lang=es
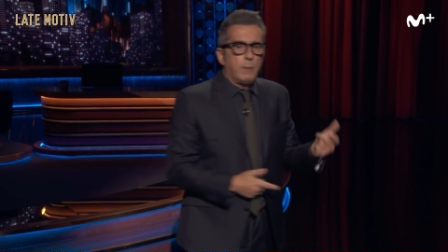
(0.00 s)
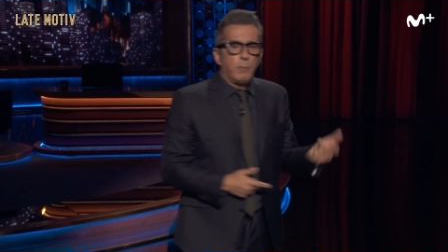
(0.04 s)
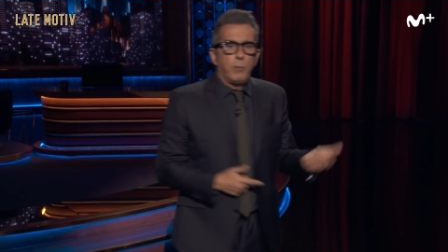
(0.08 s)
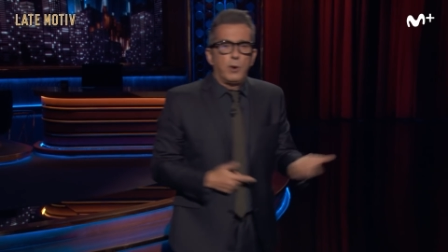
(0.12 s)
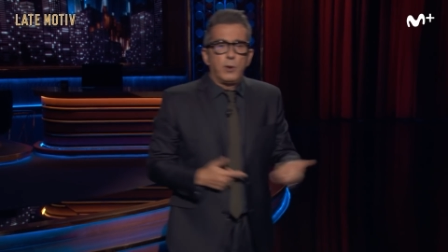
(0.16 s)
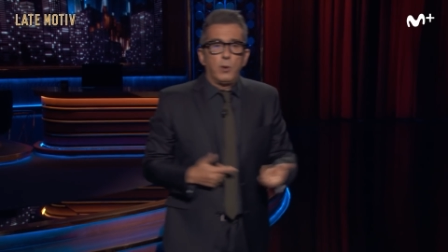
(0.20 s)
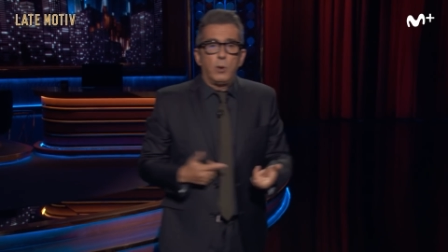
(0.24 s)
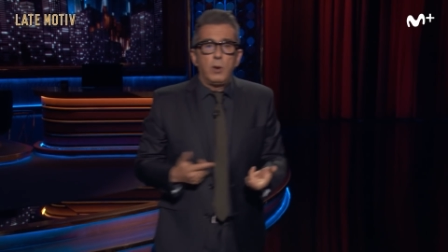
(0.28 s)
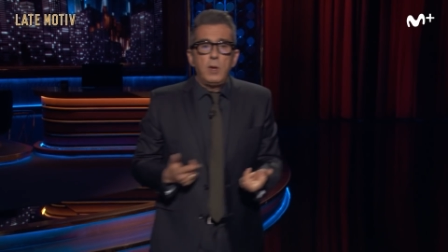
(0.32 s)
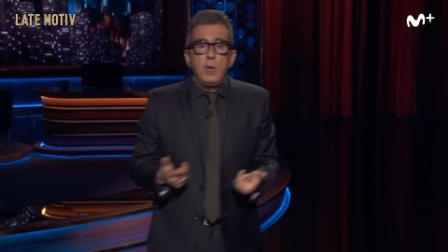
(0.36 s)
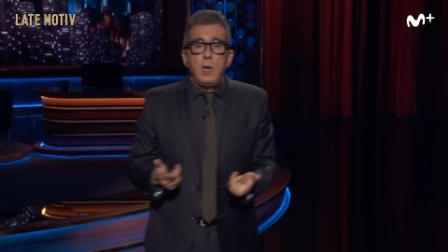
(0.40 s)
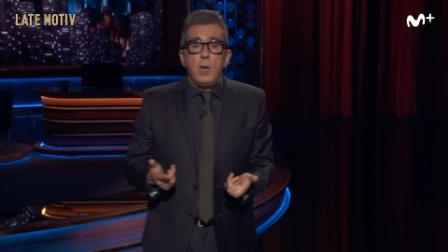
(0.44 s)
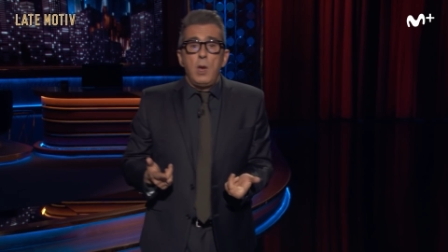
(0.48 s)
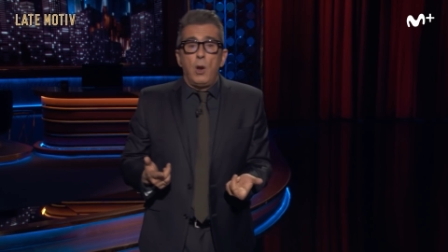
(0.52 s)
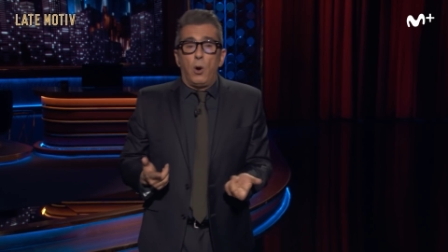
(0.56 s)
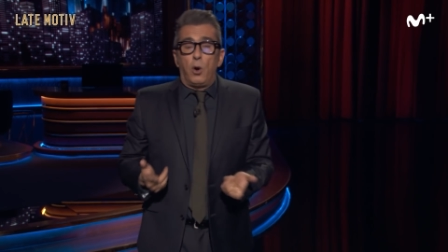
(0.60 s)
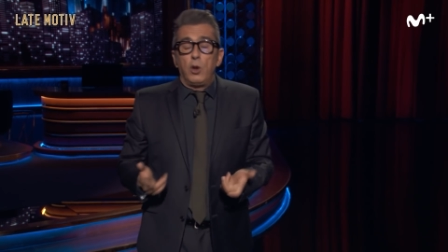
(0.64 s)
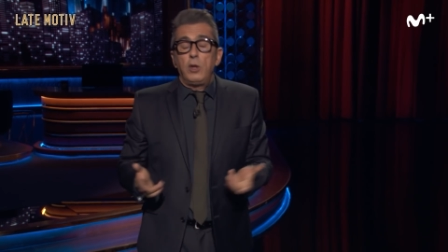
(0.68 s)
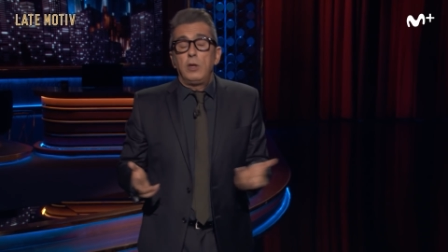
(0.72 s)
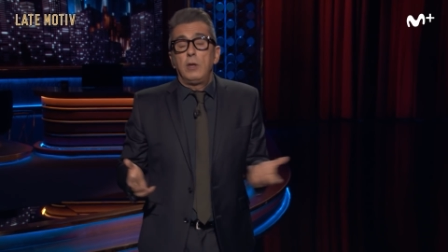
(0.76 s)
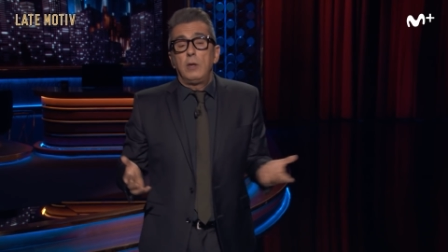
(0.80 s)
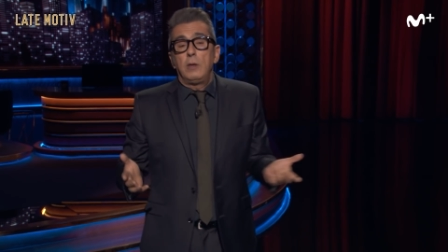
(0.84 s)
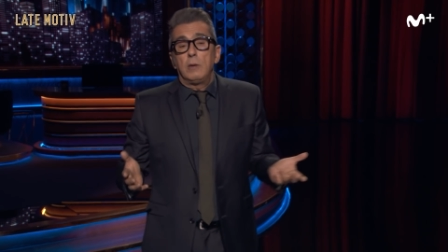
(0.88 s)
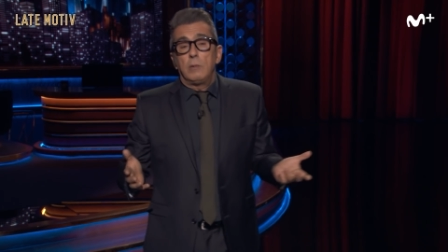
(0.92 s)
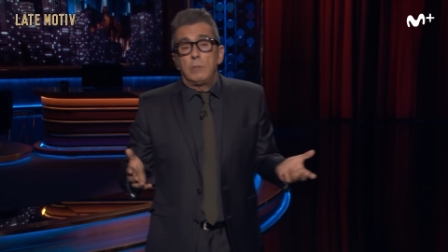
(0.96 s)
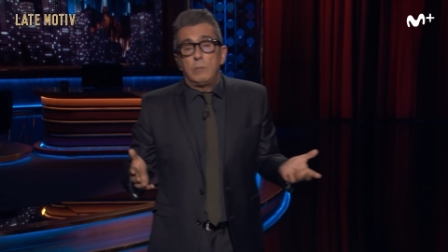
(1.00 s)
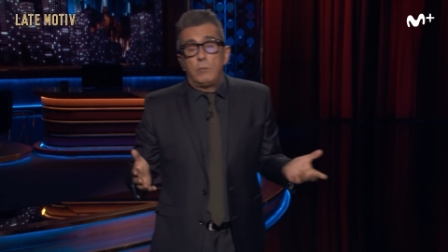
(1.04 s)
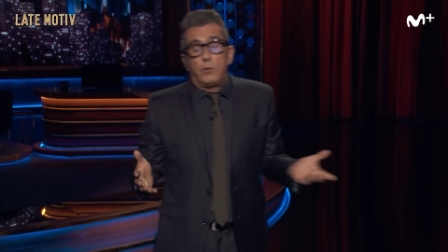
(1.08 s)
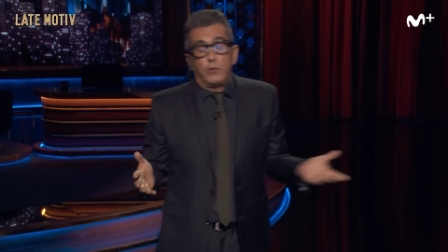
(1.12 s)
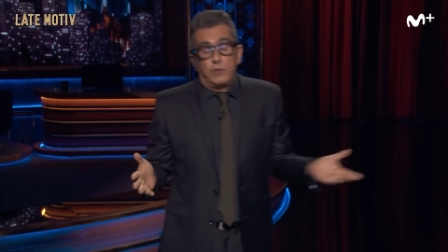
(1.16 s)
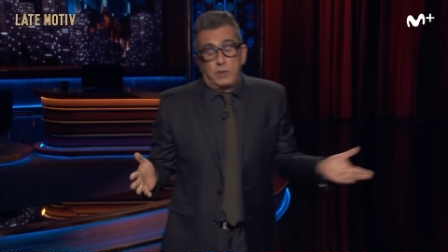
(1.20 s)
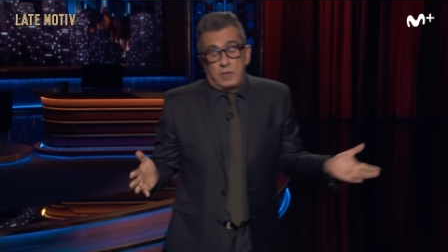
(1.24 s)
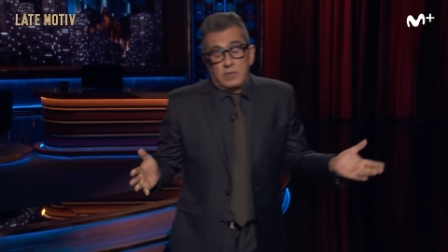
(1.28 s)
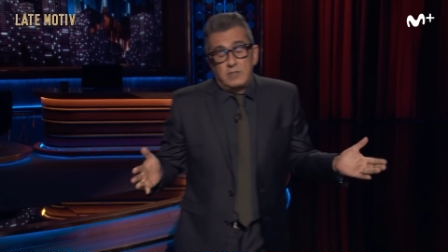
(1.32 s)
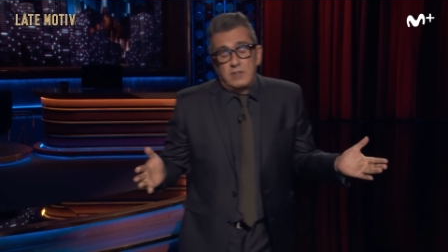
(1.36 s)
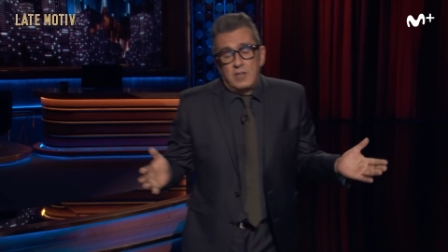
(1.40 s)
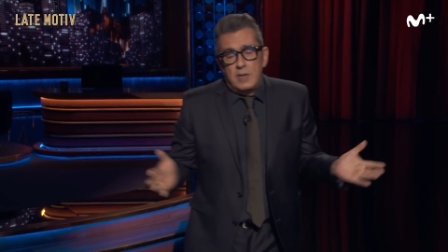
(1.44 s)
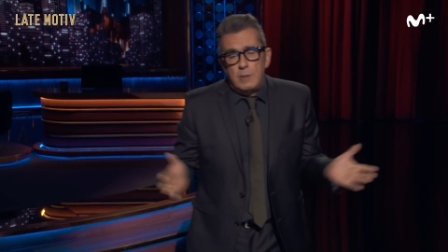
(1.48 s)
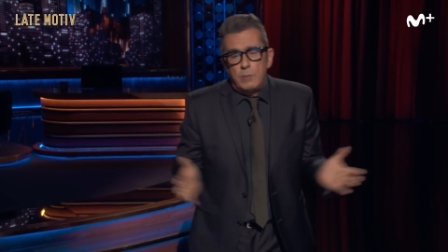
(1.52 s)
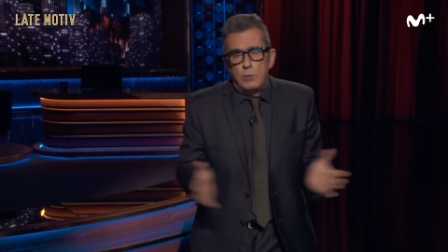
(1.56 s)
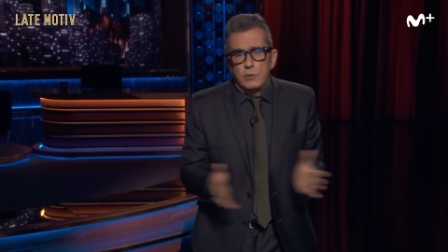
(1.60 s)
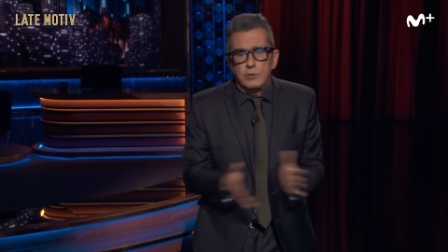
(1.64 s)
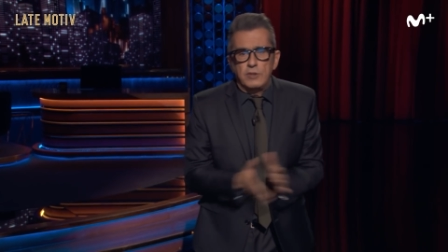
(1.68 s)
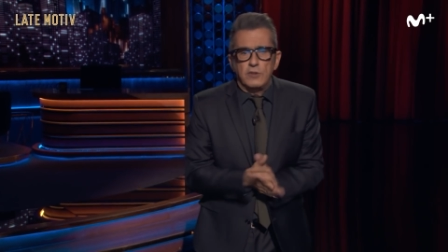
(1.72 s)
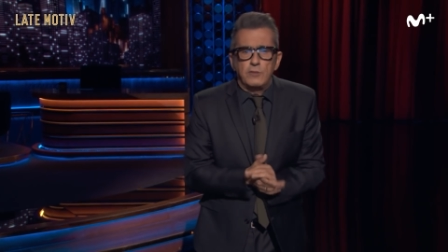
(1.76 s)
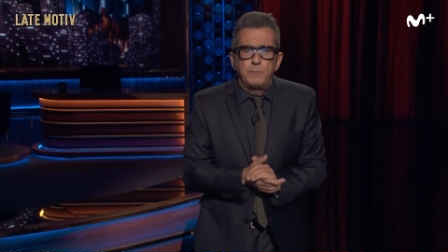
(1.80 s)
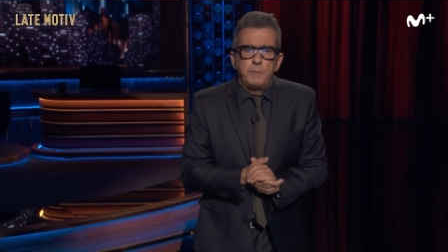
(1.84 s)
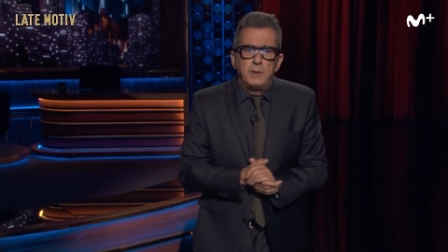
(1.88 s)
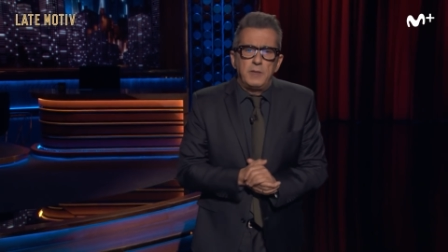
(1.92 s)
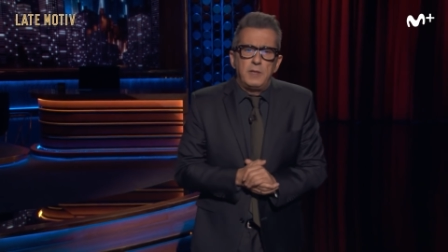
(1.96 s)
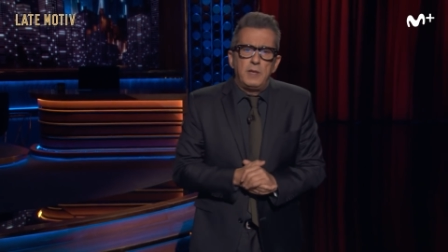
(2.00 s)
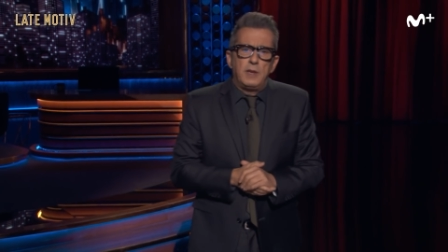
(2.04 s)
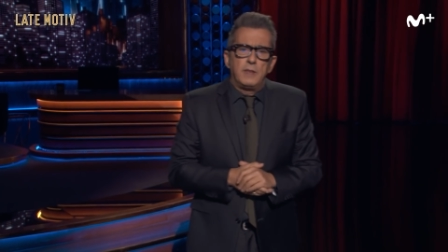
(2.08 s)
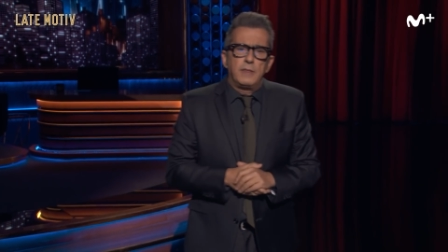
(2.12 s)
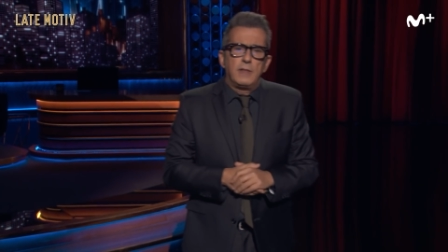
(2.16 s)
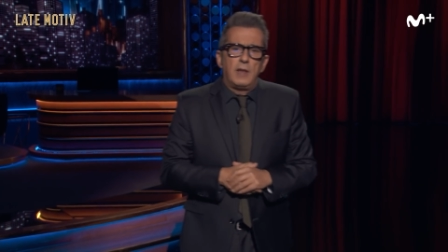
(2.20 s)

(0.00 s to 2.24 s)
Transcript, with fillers: Bueno, hoy nos quisiéramos despedir